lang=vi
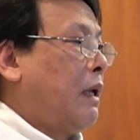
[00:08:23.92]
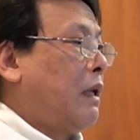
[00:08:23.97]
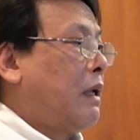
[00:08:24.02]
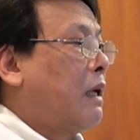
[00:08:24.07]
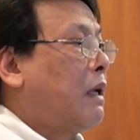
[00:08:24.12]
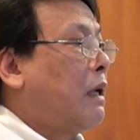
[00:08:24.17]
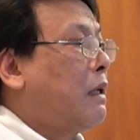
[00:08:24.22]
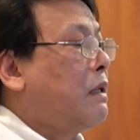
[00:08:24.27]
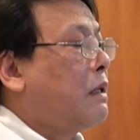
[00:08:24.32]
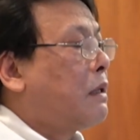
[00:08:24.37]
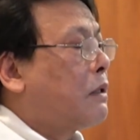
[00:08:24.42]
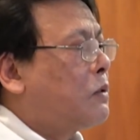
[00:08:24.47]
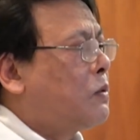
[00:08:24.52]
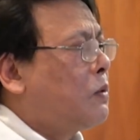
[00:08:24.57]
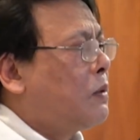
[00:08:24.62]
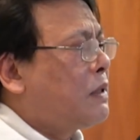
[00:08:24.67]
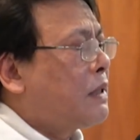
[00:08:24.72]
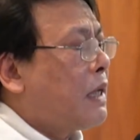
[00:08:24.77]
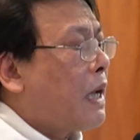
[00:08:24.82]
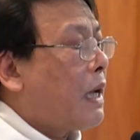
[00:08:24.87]
Nó đã
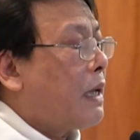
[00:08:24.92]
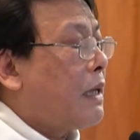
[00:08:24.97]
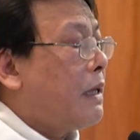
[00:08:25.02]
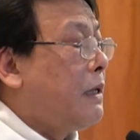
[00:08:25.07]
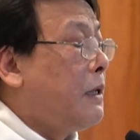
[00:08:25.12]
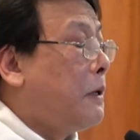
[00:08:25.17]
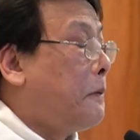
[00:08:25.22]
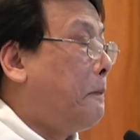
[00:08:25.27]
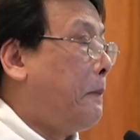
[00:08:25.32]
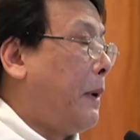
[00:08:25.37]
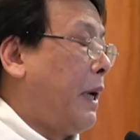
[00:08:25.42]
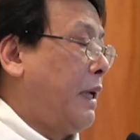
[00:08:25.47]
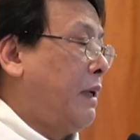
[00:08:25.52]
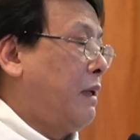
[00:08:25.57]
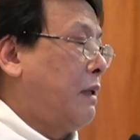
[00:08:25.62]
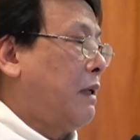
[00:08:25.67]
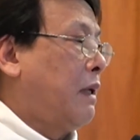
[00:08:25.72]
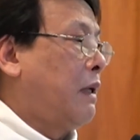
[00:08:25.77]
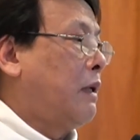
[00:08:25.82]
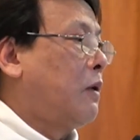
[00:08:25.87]
được Chúa Cha yêu
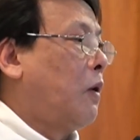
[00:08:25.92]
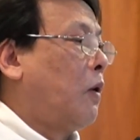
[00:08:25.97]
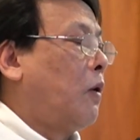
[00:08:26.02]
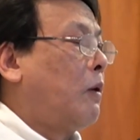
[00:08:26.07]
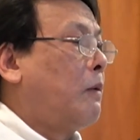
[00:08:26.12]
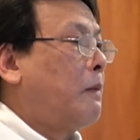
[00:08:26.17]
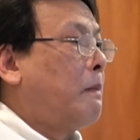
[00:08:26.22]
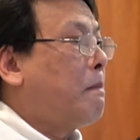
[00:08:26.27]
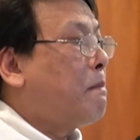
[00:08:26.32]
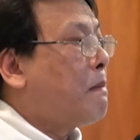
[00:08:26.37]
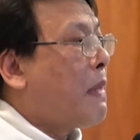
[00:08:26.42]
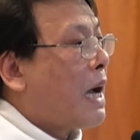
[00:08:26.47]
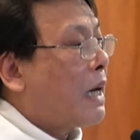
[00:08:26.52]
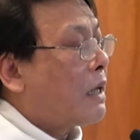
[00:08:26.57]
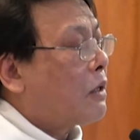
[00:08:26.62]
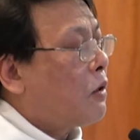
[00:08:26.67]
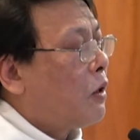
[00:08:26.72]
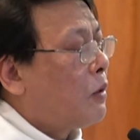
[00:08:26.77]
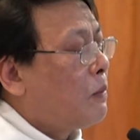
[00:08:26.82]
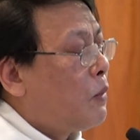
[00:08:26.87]
mến đến độ
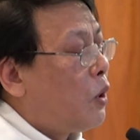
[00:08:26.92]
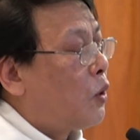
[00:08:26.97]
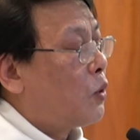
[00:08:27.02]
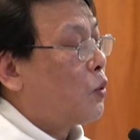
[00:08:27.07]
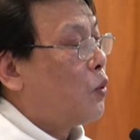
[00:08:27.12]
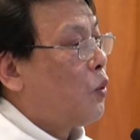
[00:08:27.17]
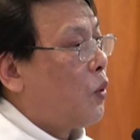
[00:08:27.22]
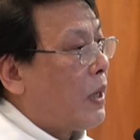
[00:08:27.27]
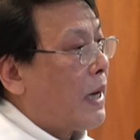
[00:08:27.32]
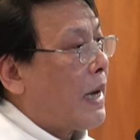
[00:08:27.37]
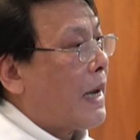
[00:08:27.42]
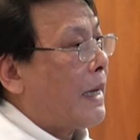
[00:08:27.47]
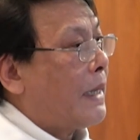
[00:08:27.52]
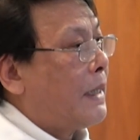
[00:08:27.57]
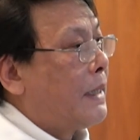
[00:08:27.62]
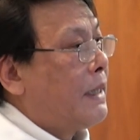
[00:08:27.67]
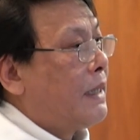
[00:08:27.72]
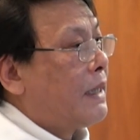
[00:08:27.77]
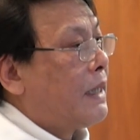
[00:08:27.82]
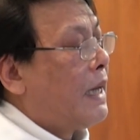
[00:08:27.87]
ban con một của
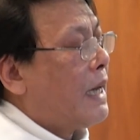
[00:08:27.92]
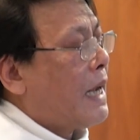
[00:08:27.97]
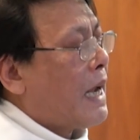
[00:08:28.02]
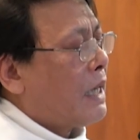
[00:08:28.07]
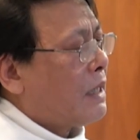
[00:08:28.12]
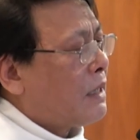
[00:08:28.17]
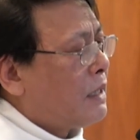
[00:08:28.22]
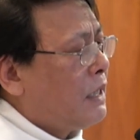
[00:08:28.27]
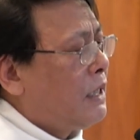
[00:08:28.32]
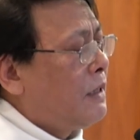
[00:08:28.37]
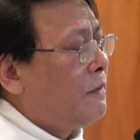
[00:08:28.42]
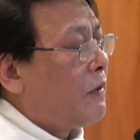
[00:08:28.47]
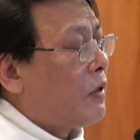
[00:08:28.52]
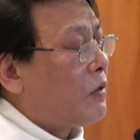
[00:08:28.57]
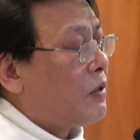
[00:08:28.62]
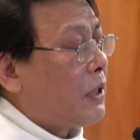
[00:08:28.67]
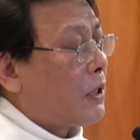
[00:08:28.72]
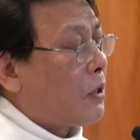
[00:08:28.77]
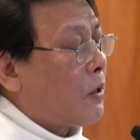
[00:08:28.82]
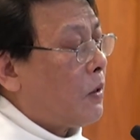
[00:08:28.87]
Ngài để ai tin
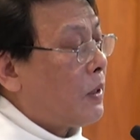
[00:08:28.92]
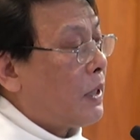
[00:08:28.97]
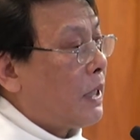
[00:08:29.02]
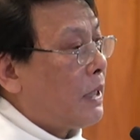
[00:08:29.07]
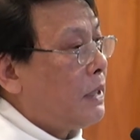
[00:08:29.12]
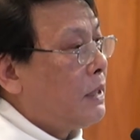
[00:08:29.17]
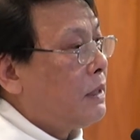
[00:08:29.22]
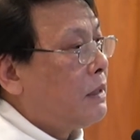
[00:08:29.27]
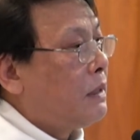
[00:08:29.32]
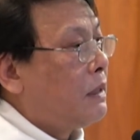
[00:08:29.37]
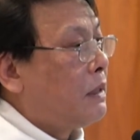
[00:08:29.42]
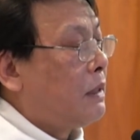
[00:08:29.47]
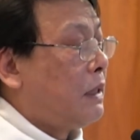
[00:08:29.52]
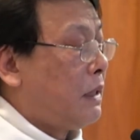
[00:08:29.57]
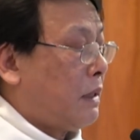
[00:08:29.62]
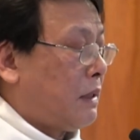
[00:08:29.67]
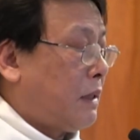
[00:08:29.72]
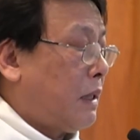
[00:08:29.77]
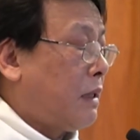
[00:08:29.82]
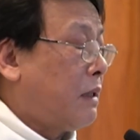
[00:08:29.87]
vào người con ấy
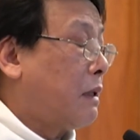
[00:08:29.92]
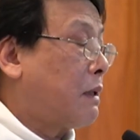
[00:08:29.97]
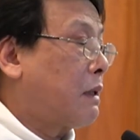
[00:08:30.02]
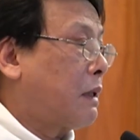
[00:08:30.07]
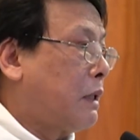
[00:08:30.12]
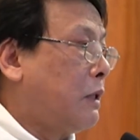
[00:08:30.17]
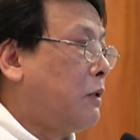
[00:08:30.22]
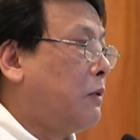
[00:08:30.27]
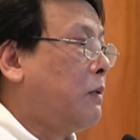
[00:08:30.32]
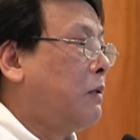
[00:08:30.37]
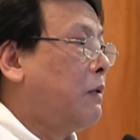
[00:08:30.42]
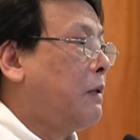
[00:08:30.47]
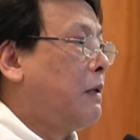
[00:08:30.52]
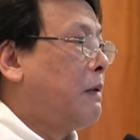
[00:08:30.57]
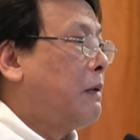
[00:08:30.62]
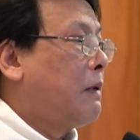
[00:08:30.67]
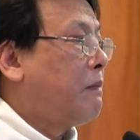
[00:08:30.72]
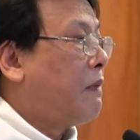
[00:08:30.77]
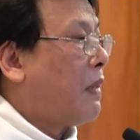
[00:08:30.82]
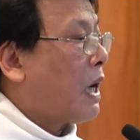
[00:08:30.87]
thì sẽ được cứu
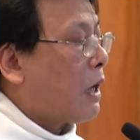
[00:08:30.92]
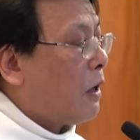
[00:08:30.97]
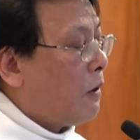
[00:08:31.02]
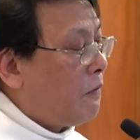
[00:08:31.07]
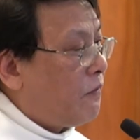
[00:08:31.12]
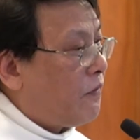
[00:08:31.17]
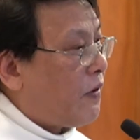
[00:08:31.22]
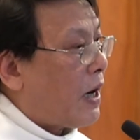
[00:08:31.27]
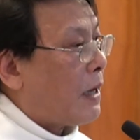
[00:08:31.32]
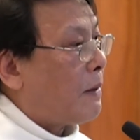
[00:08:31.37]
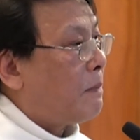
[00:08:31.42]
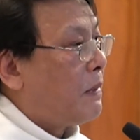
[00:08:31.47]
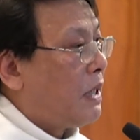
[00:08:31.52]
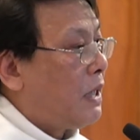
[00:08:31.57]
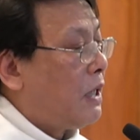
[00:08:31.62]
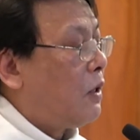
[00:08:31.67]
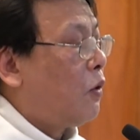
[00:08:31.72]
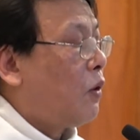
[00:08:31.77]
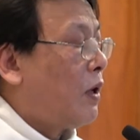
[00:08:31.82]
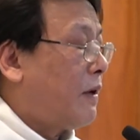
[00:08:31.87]
mà không phải
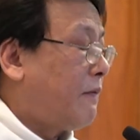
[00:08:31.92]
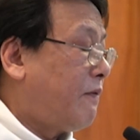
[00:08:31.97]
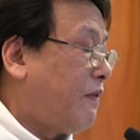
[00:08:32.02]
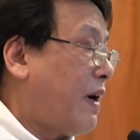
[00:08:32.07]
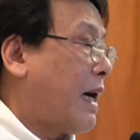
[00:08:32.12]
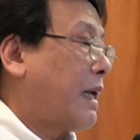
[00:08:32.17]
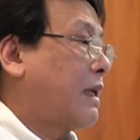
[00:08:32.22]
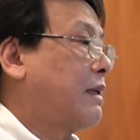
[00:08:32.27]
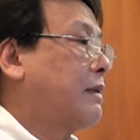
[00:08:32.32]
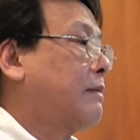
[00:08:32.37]
bị luận phạt